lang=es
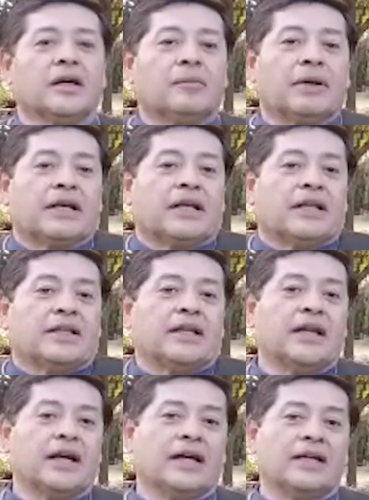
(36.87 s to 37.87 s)
Para quienes
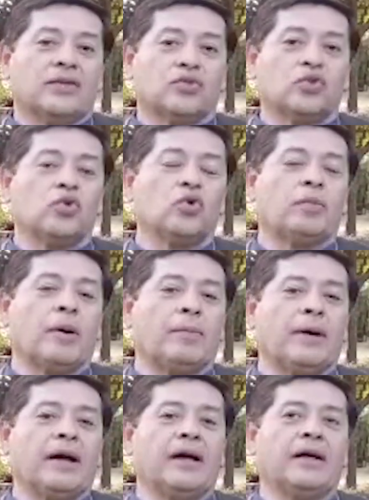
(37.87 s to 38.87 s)
tienen su
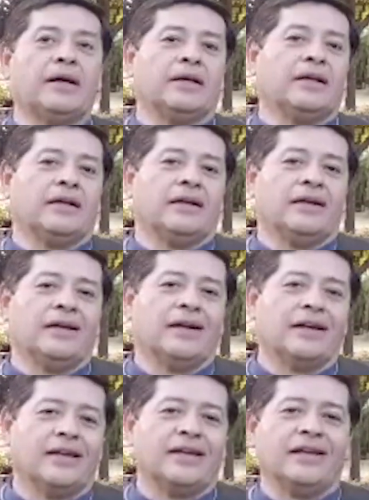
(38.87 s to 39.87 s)
papá eh,
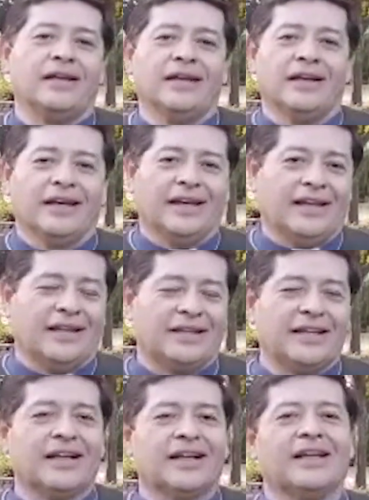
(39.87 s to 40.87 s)
aquí en la
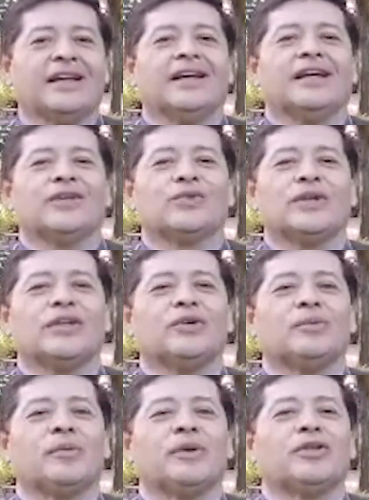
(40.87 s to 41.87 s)
tierra, es un lindo
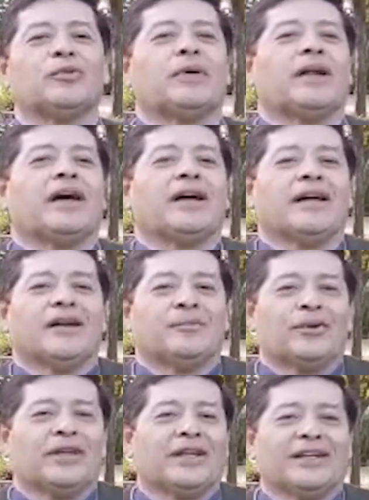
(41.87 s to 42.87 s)
momento para
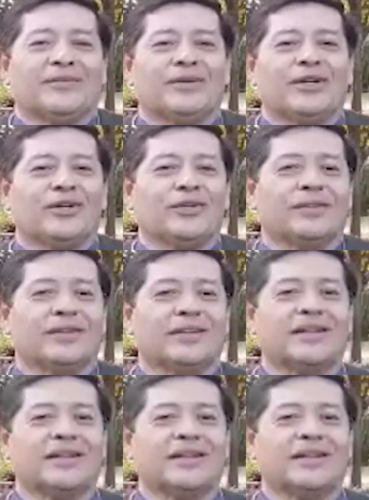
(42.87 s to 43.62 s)
poder, bueno,